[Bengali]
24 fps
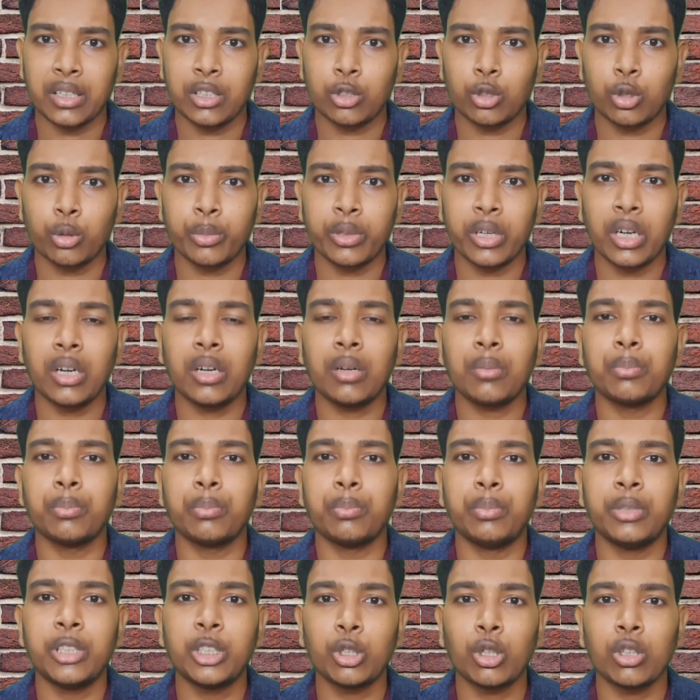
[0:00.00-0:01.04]
তোমরা
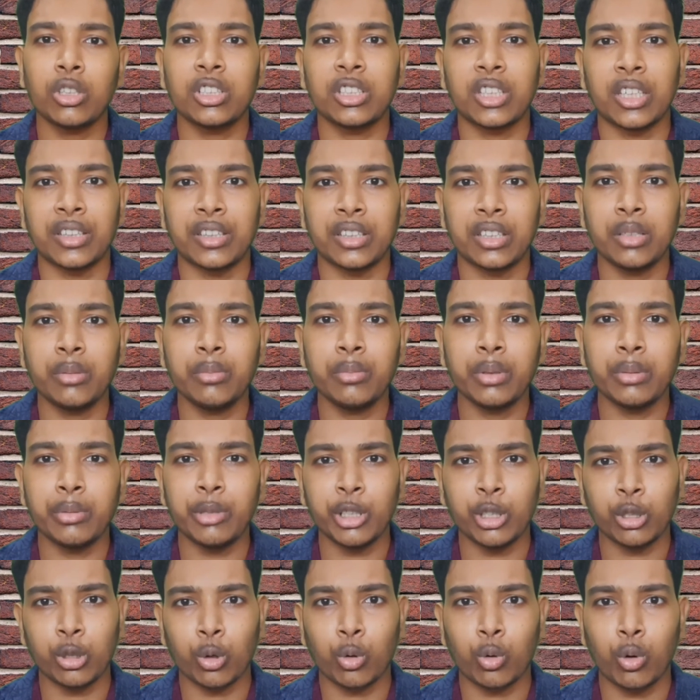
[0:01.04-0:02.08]
বিশদ জানতে
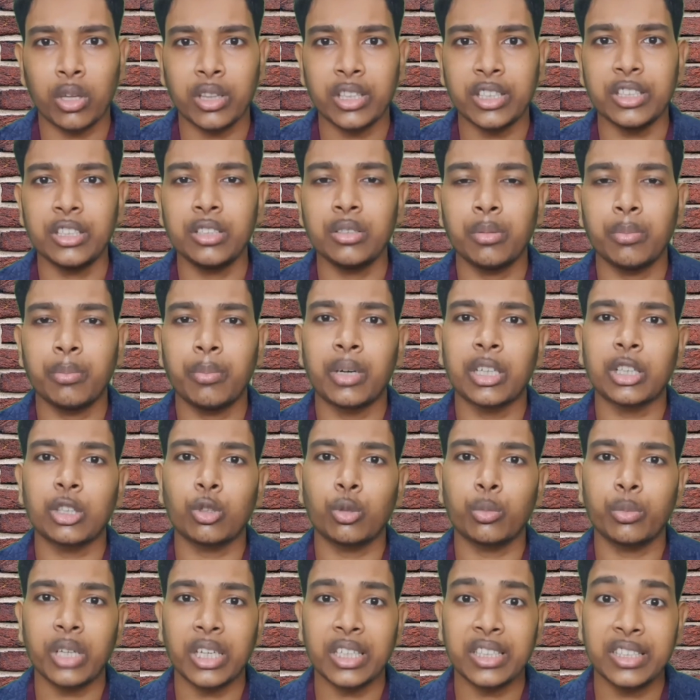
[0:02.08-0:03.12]
বিভিন্ন কলেজ বা
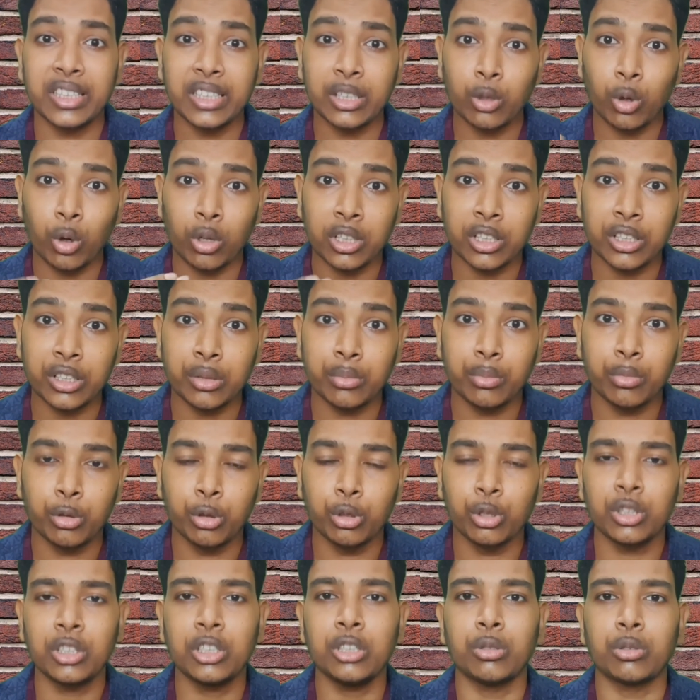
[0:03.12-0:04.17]
তোমরা যে কলেজে
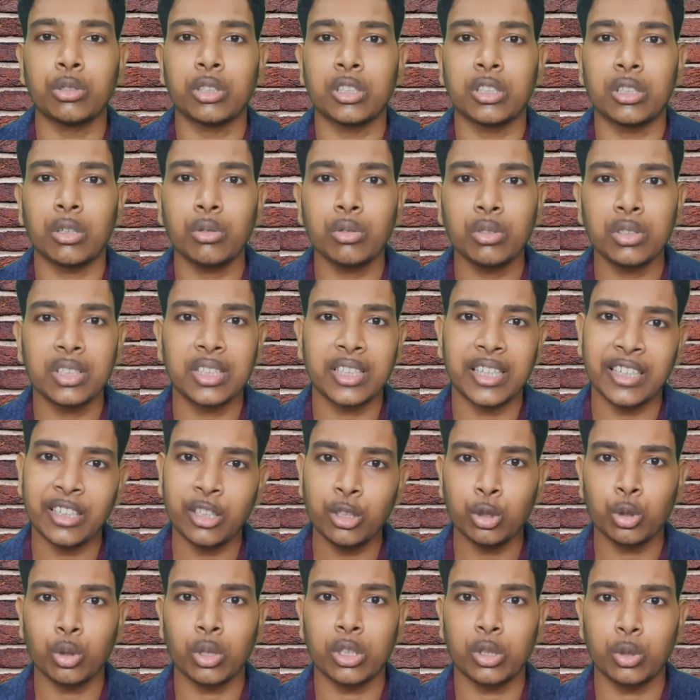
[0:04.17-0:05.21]
ভর্তি হতে চাও সেখানে
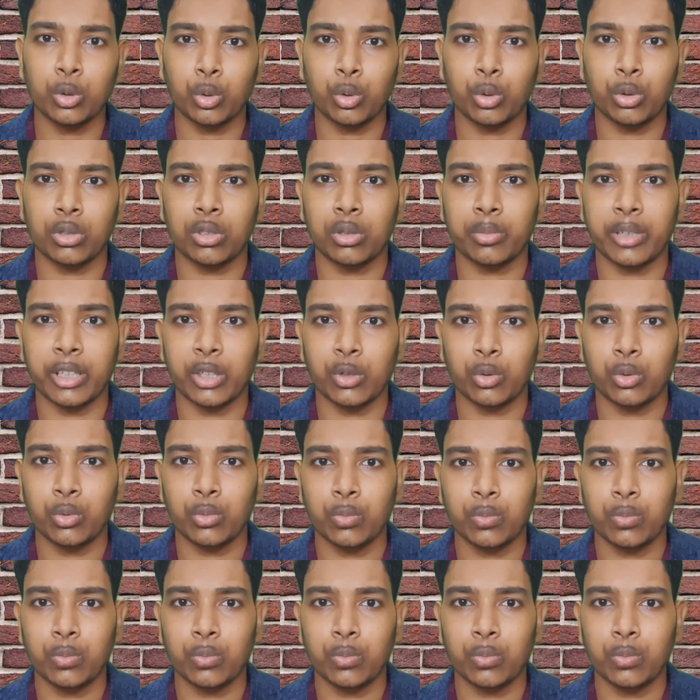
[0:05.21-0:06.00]
যোগাযোগ করতে পারো